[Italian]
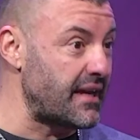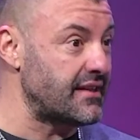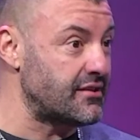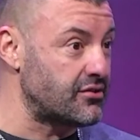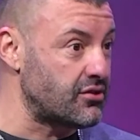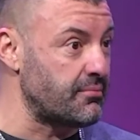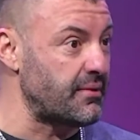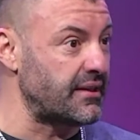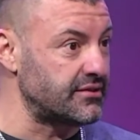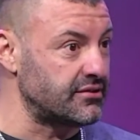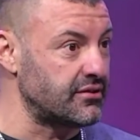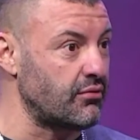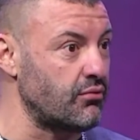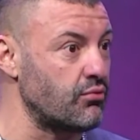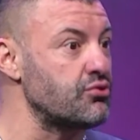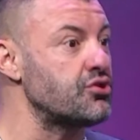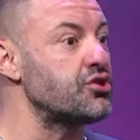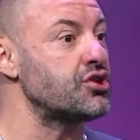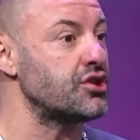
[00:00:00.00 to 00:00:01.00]
e mezzo
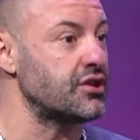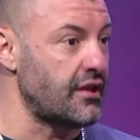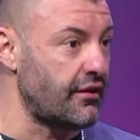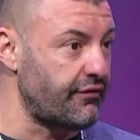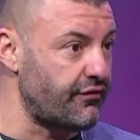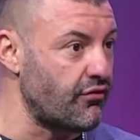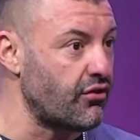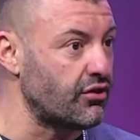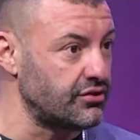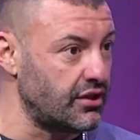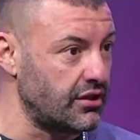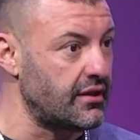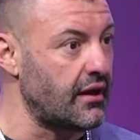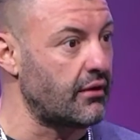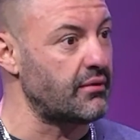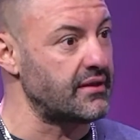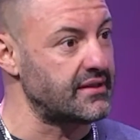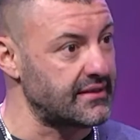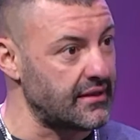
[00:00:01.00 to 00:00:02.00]
per uscire fuori
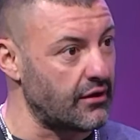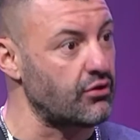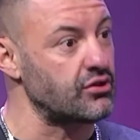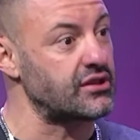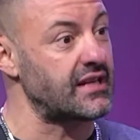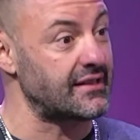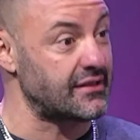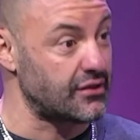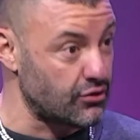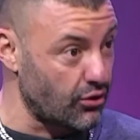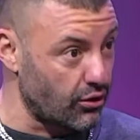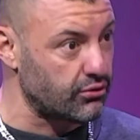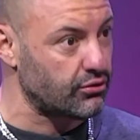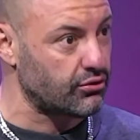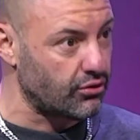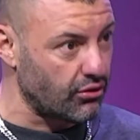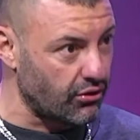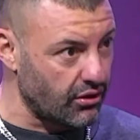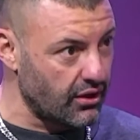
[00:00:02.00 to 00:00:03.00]
da questa cosa
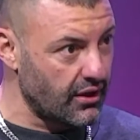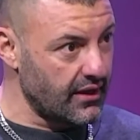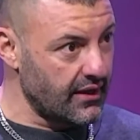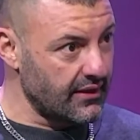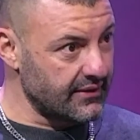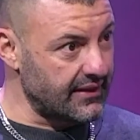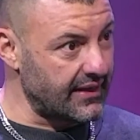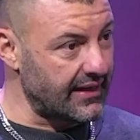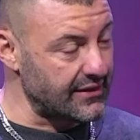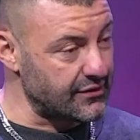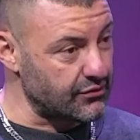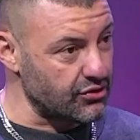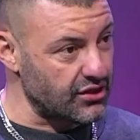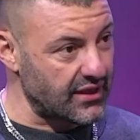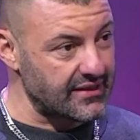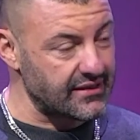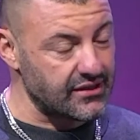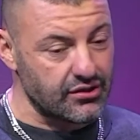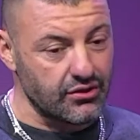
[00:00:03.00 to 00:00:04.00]
assolto
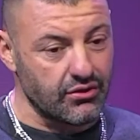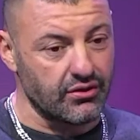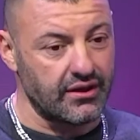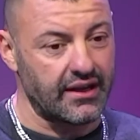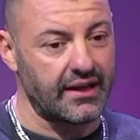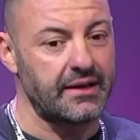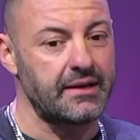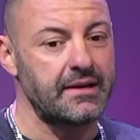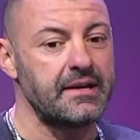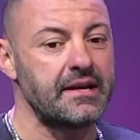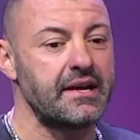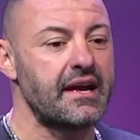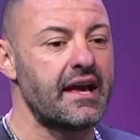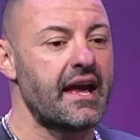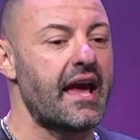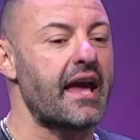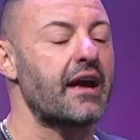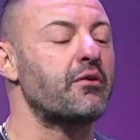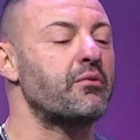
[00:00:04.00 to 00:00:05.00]
dall'associazione
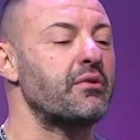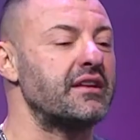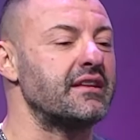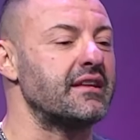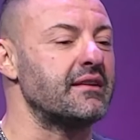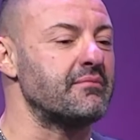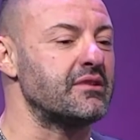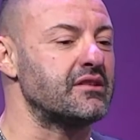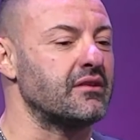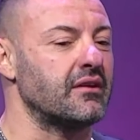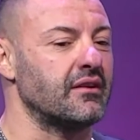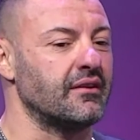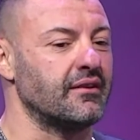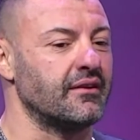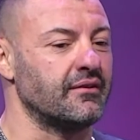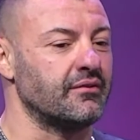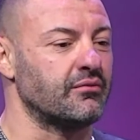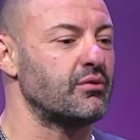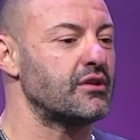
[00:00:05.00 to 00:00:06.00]
e quindi mi,
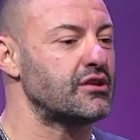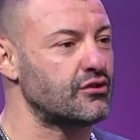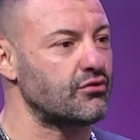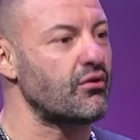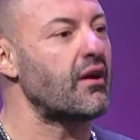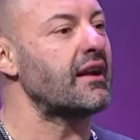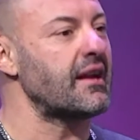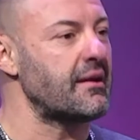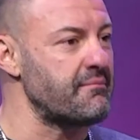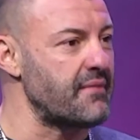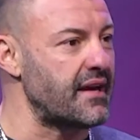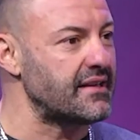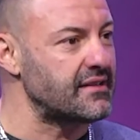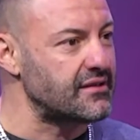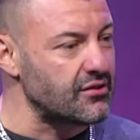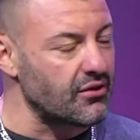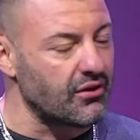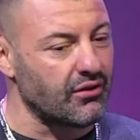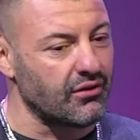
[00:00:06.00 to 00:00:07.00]
eh, questo anno e
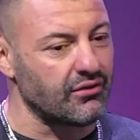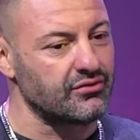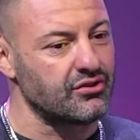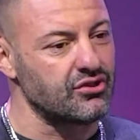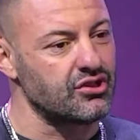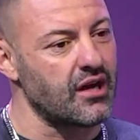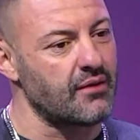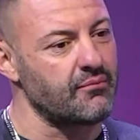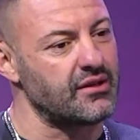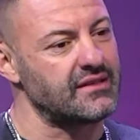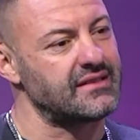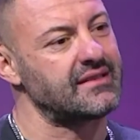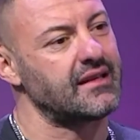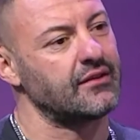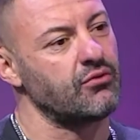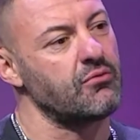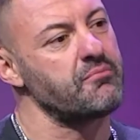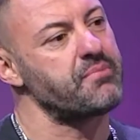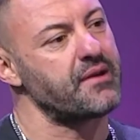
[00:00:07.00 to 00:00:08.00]
mezzo diciamo, è
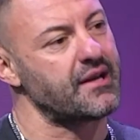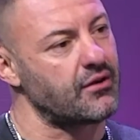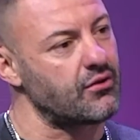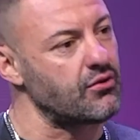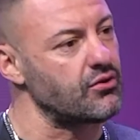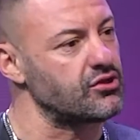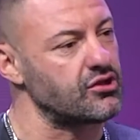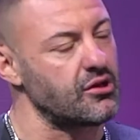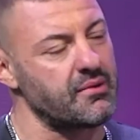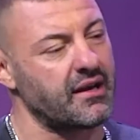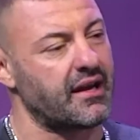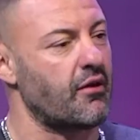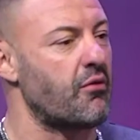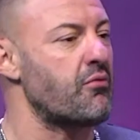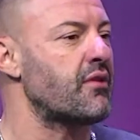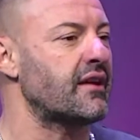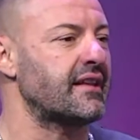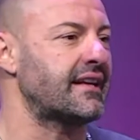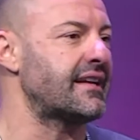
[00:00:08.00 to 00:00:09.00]
stato un percorso
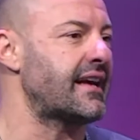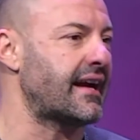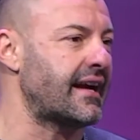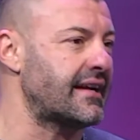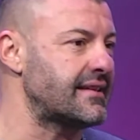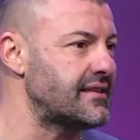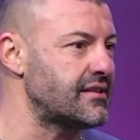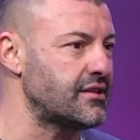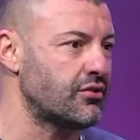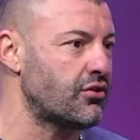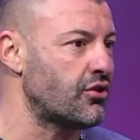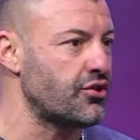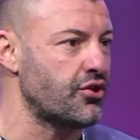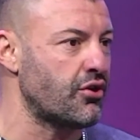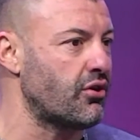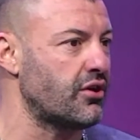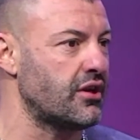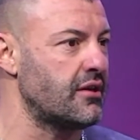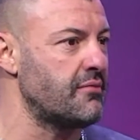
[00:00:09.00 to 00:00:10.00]
perché comunque da ragazzino
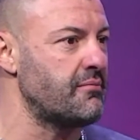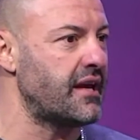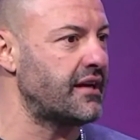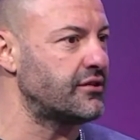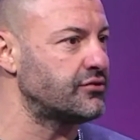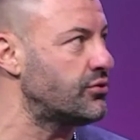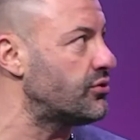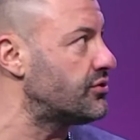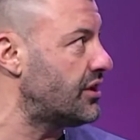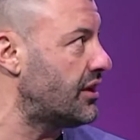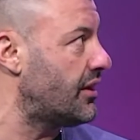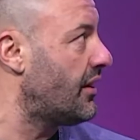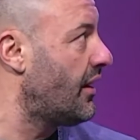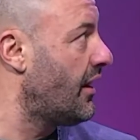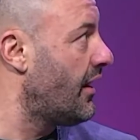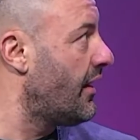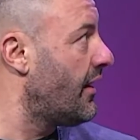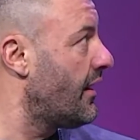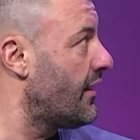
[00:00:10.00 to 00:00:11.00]
io i miei
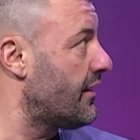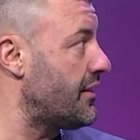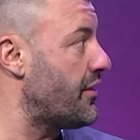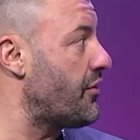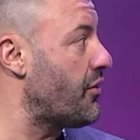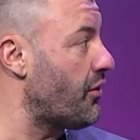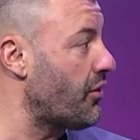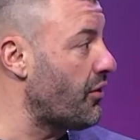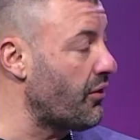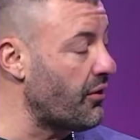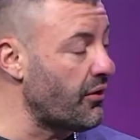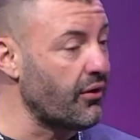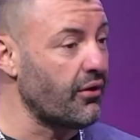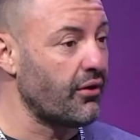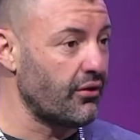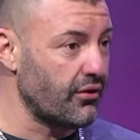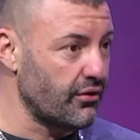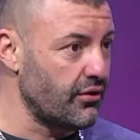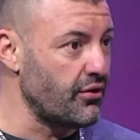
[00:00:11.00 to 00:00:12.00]
errori li
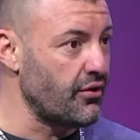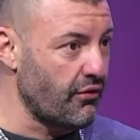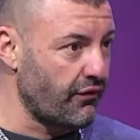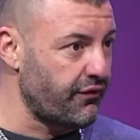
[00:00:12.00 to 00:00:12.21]
ho,